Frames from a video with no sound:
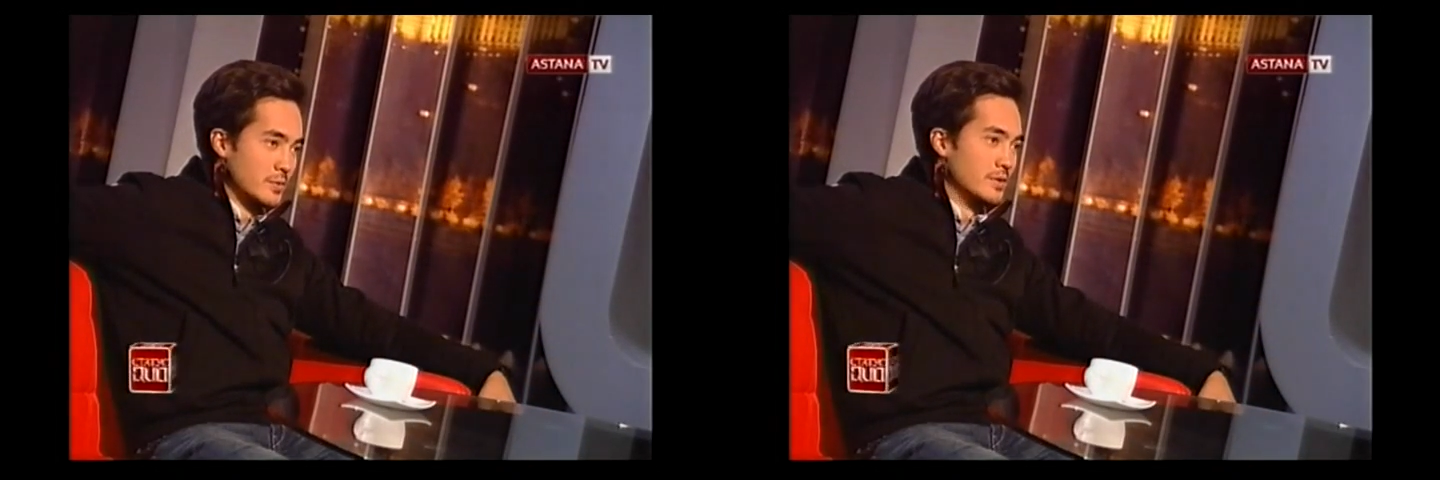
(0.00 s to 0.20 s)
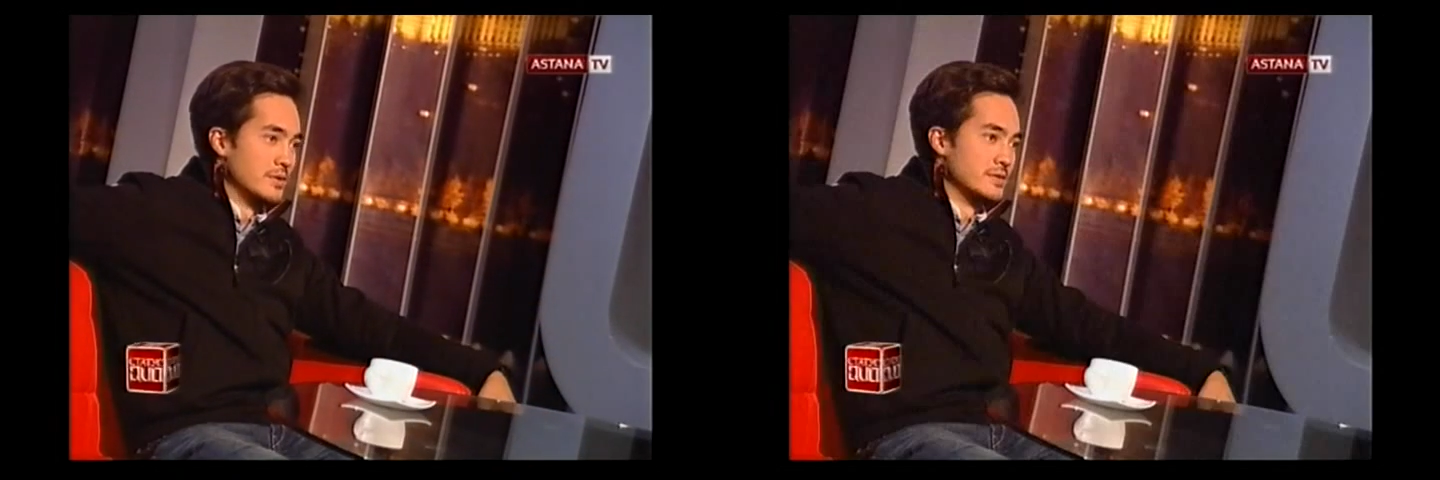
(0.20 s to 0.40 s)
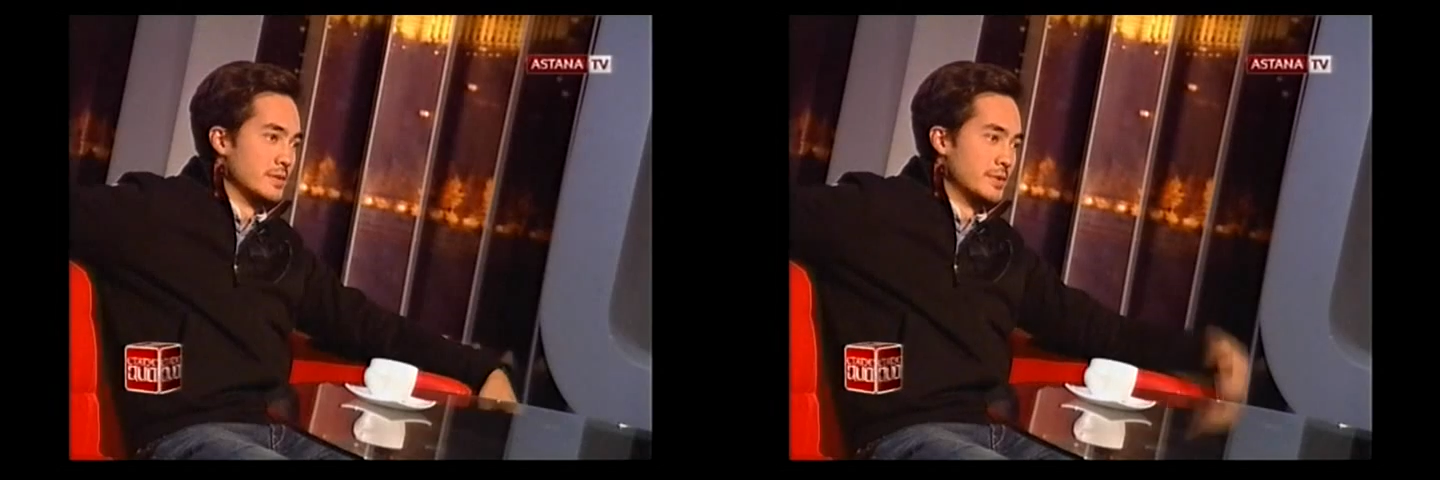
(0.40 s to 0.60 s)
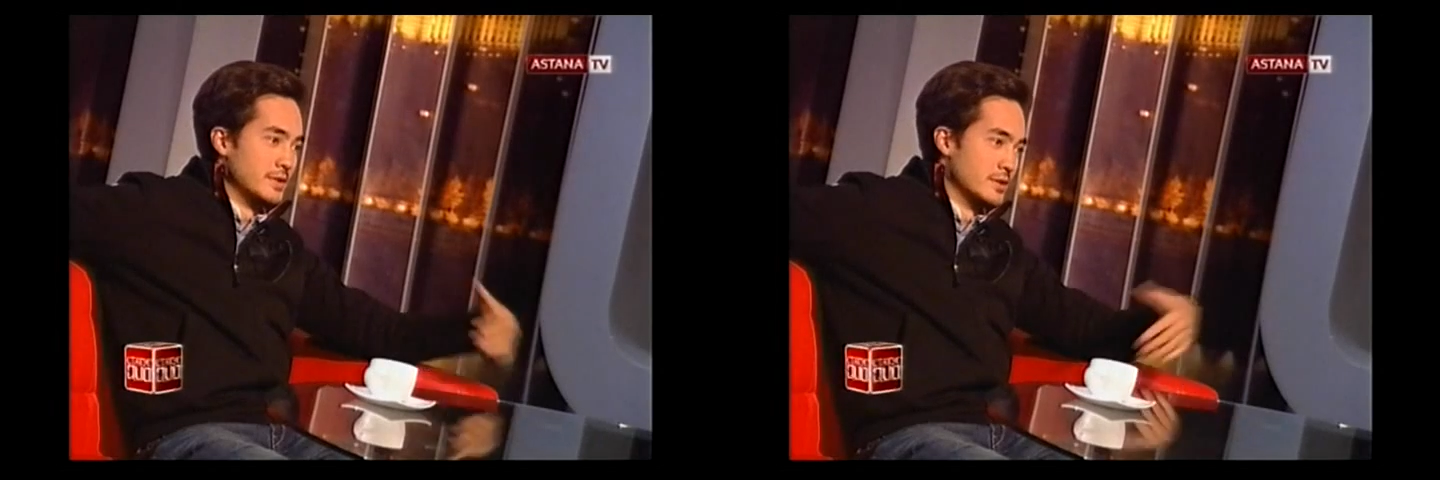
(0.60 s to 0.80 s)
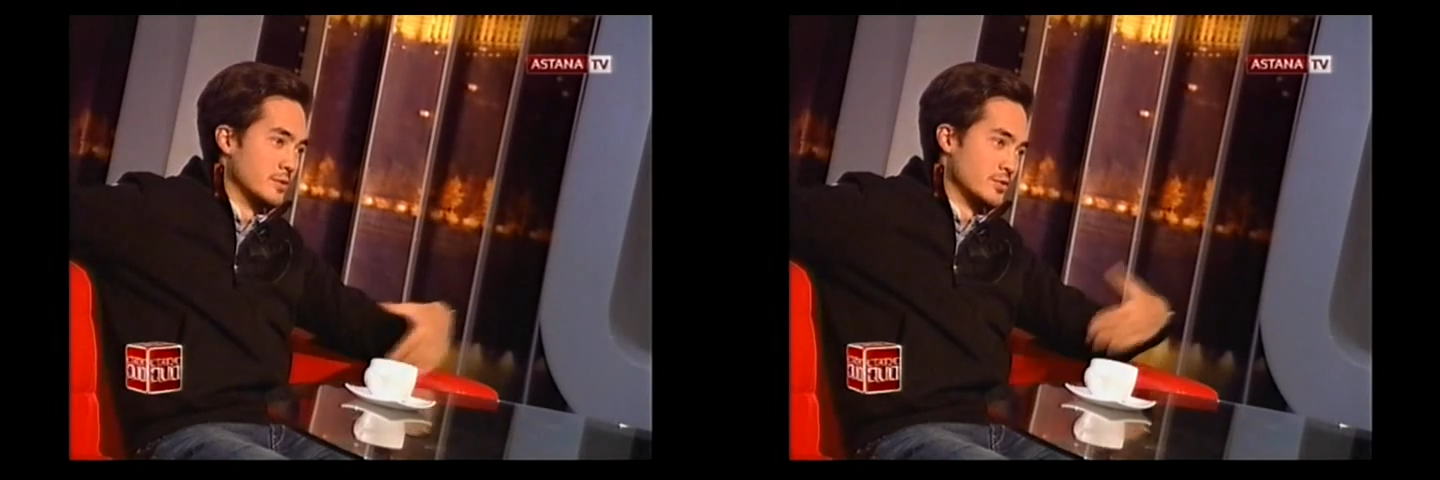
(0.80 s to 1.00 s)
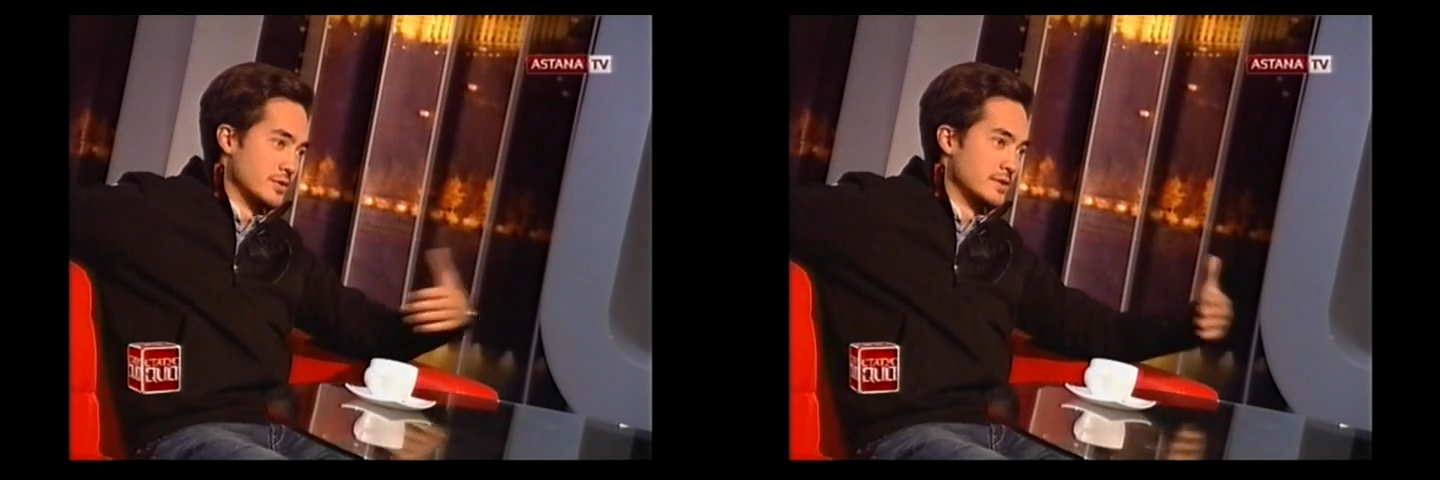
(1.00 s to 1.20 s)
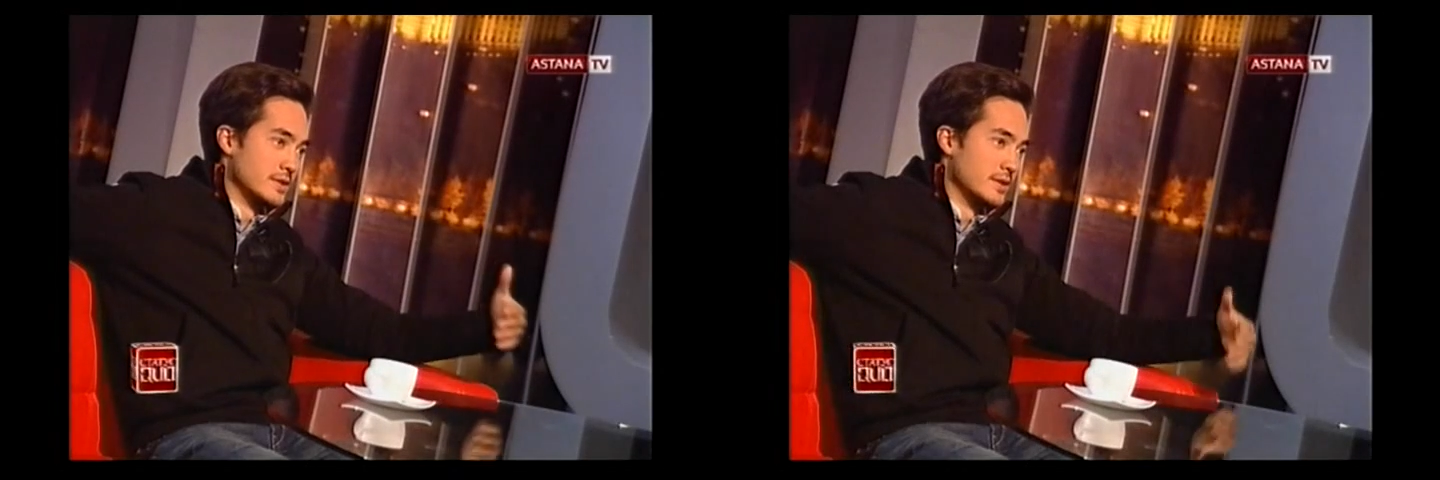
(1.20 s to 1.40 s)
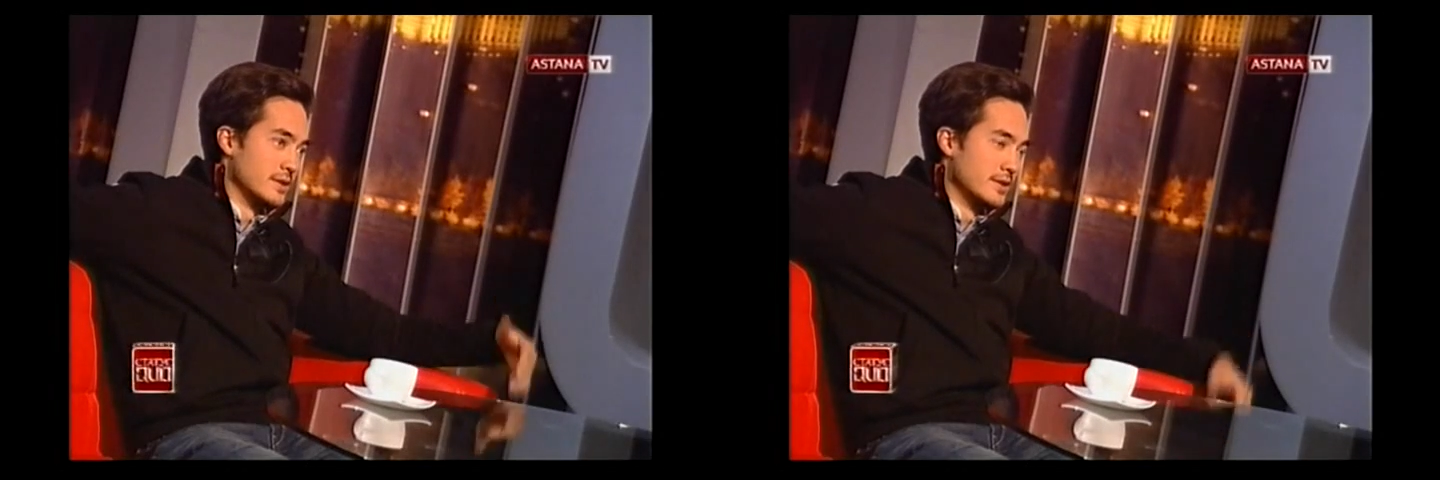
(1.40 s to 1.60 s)
но и за пределы уже
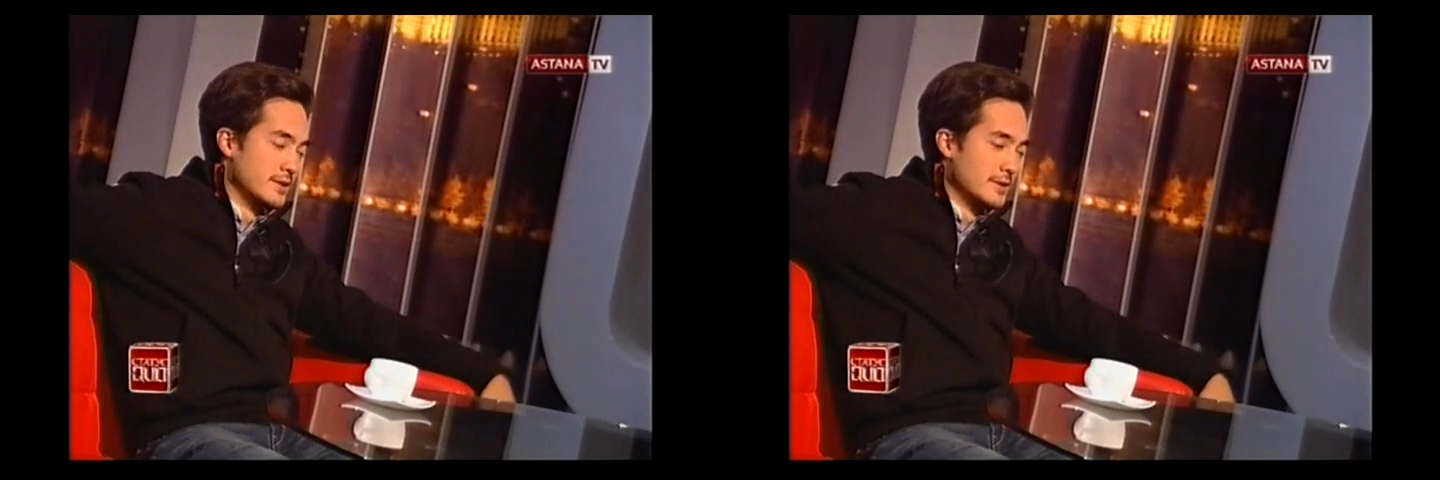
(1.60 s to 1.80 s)
СНГ.